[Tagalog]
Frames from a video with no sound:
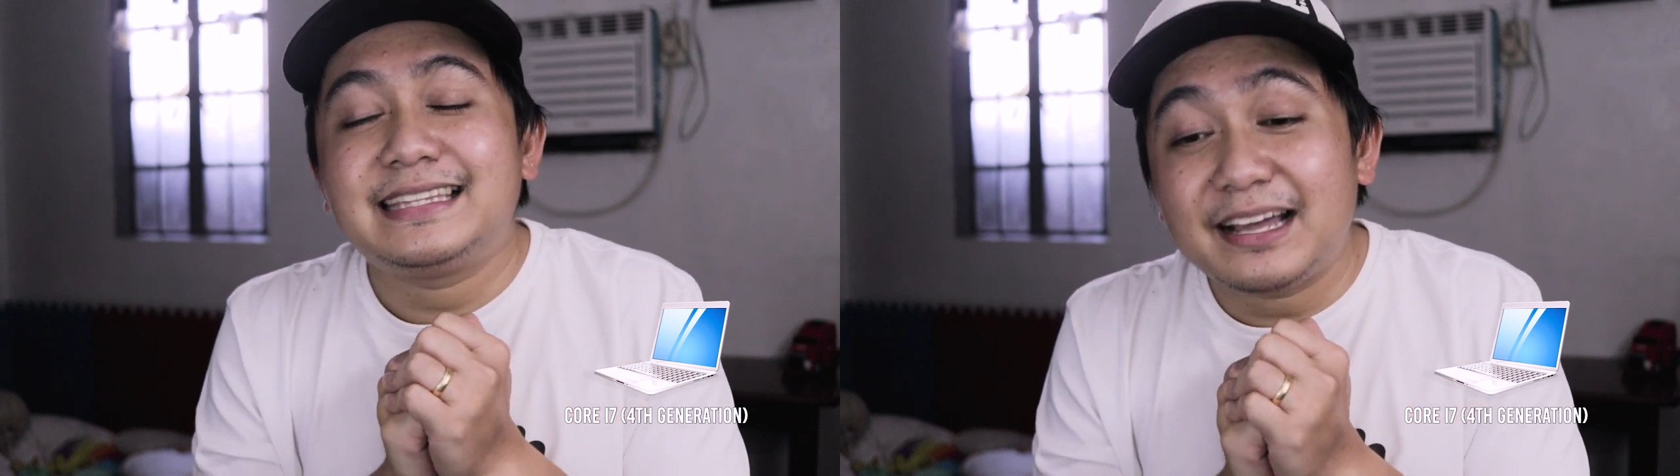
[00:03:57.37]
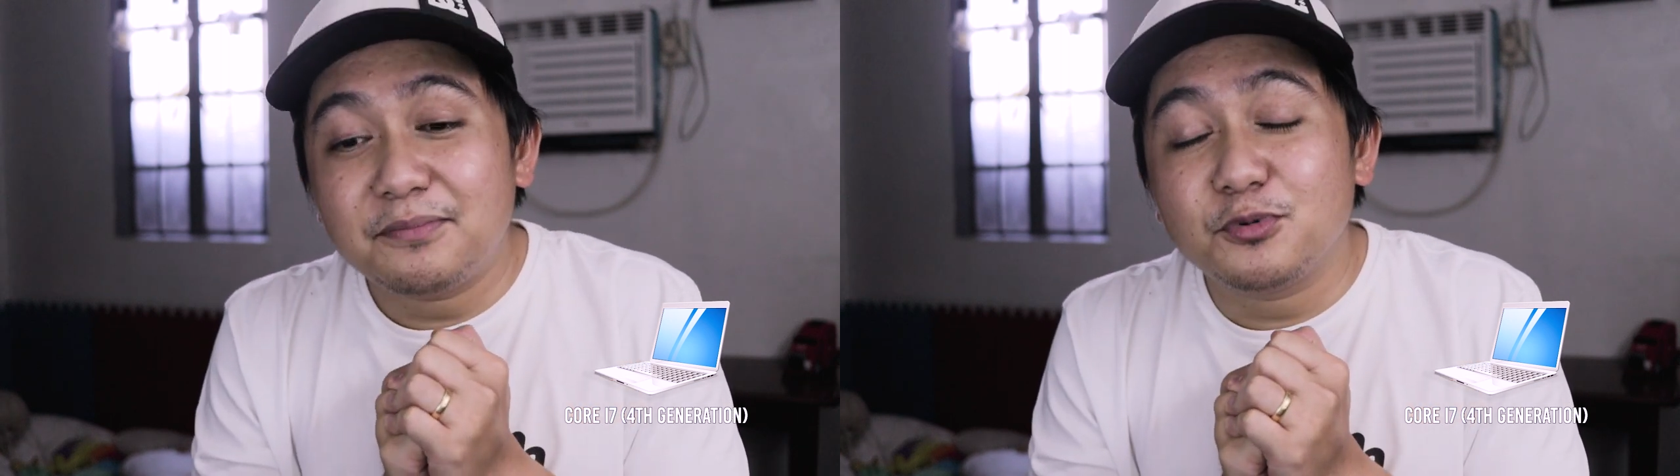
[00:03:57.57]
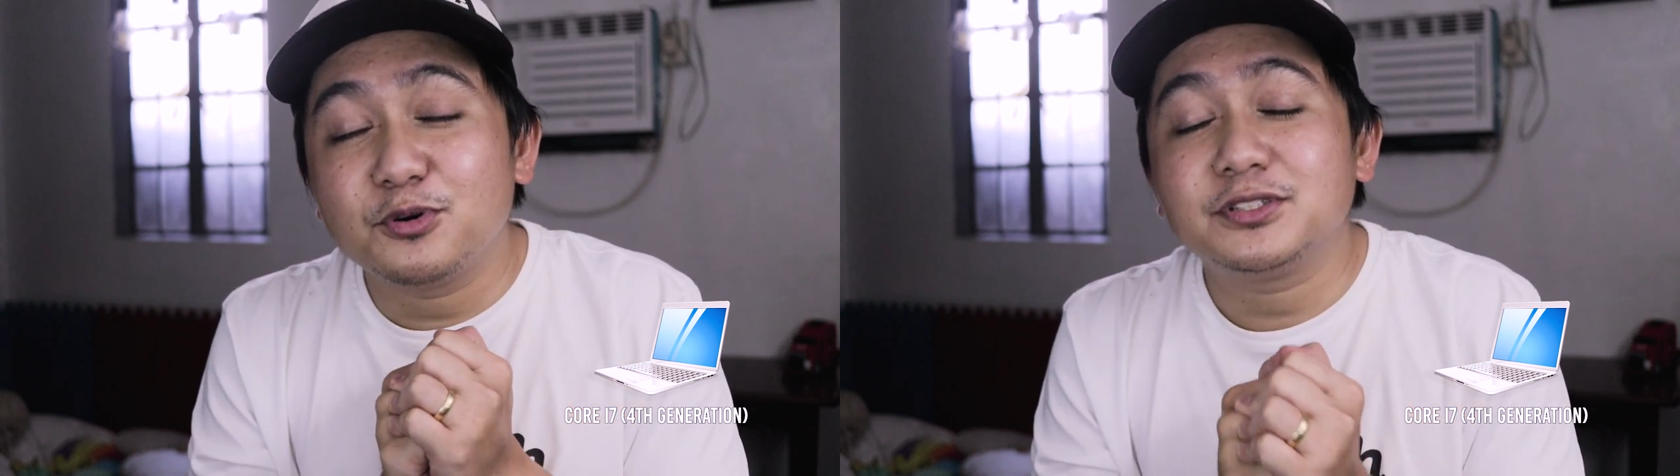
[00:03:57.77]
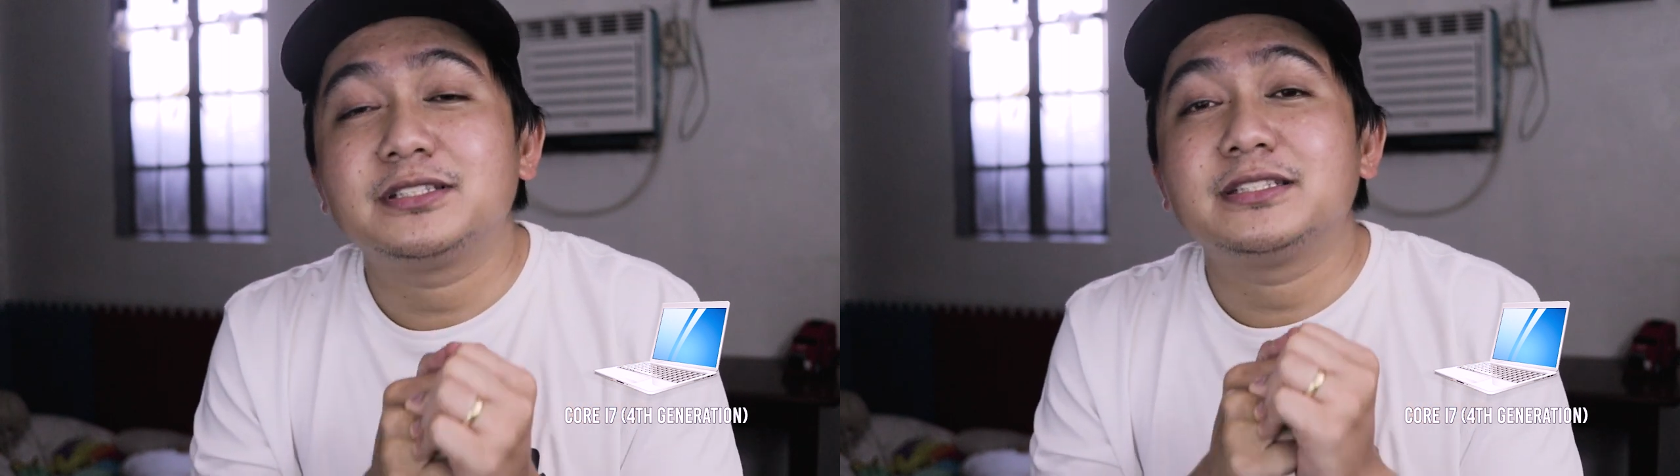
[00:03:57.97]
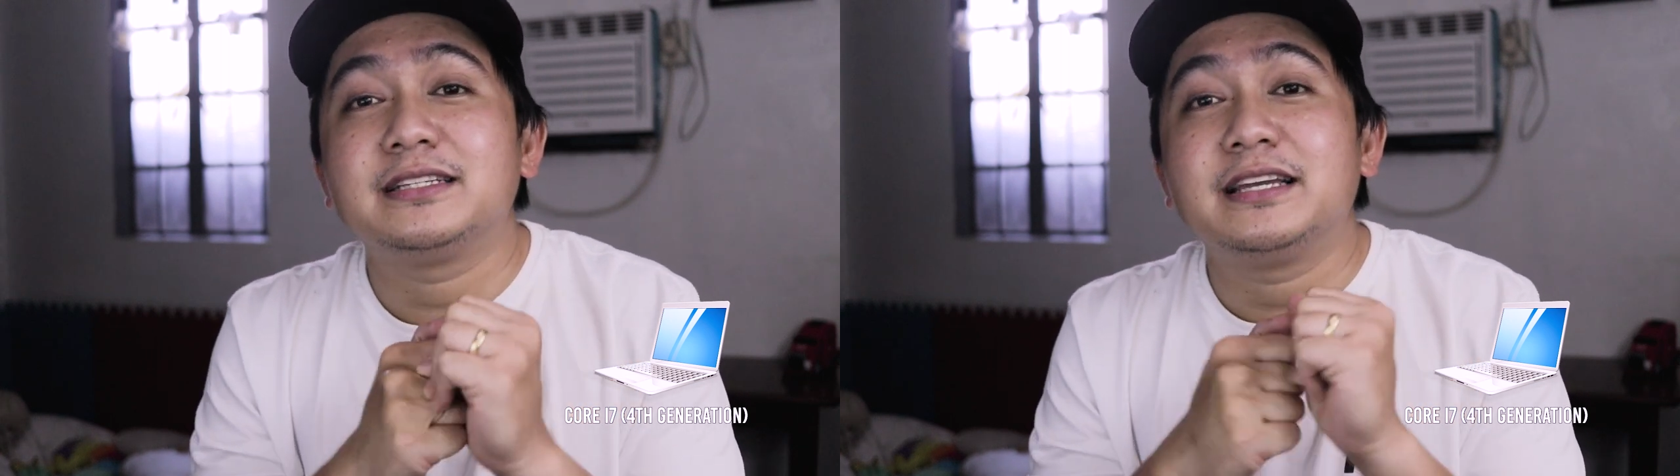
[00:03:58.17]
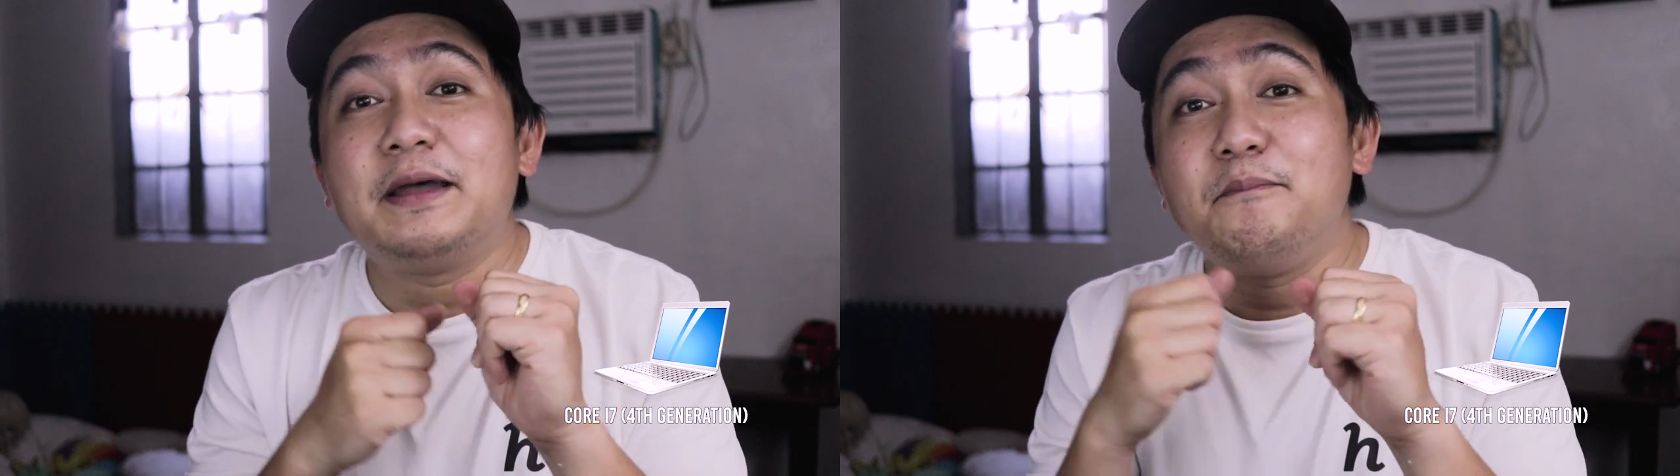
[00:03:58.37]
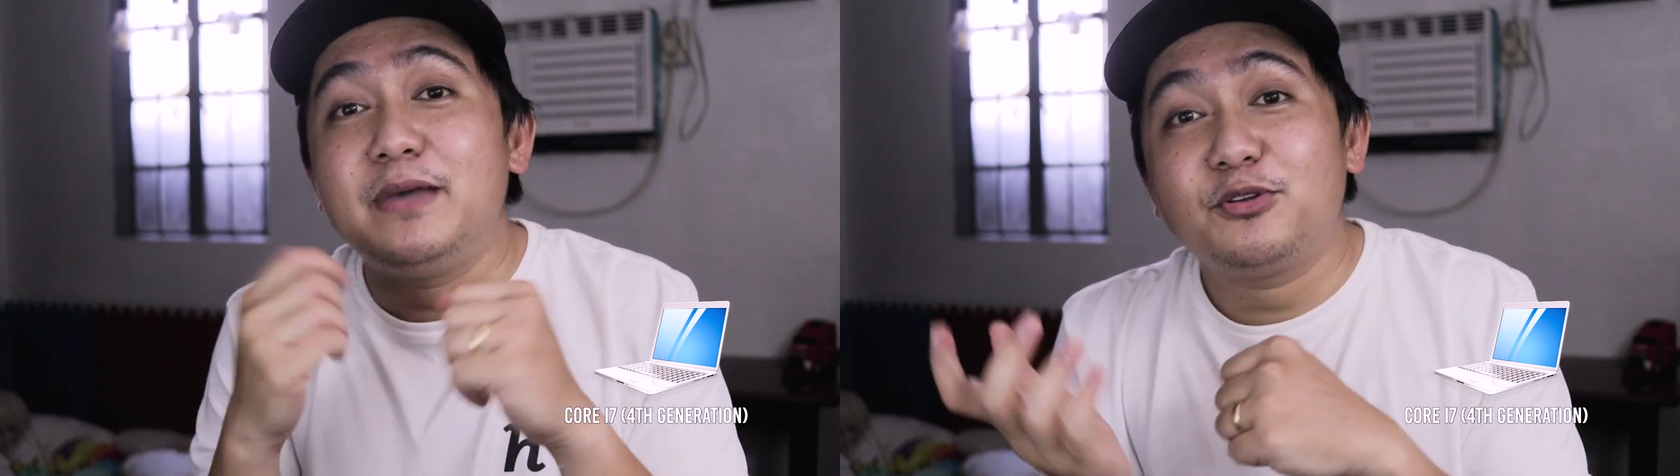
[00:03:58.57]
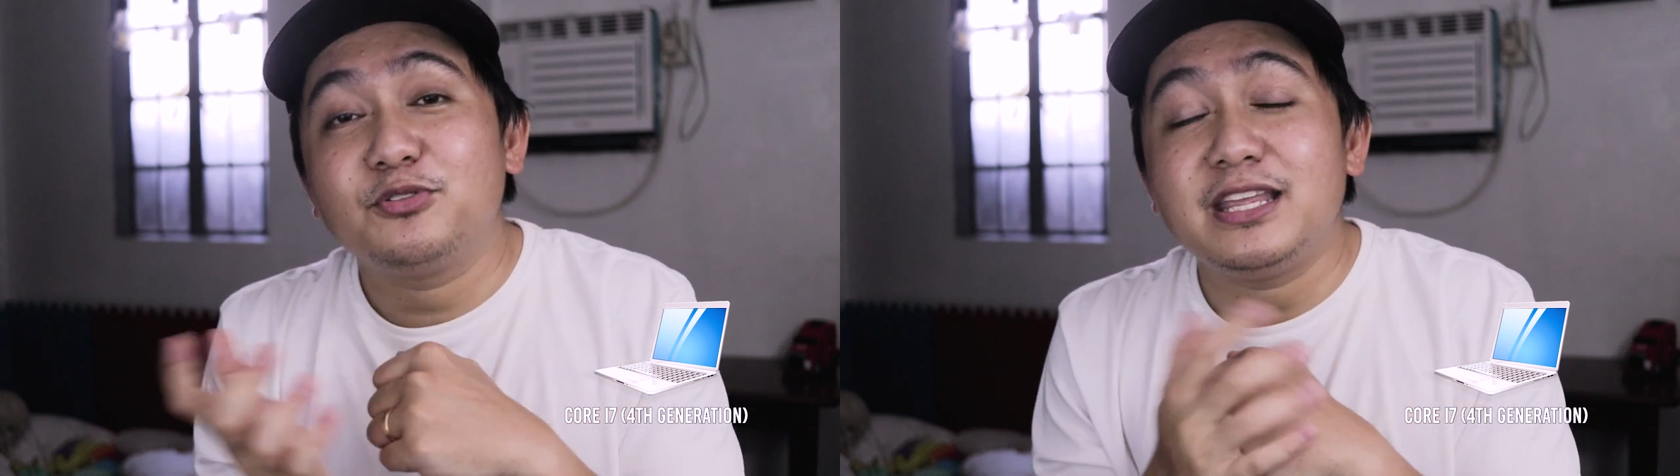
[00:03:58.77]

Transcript: Tapos, meron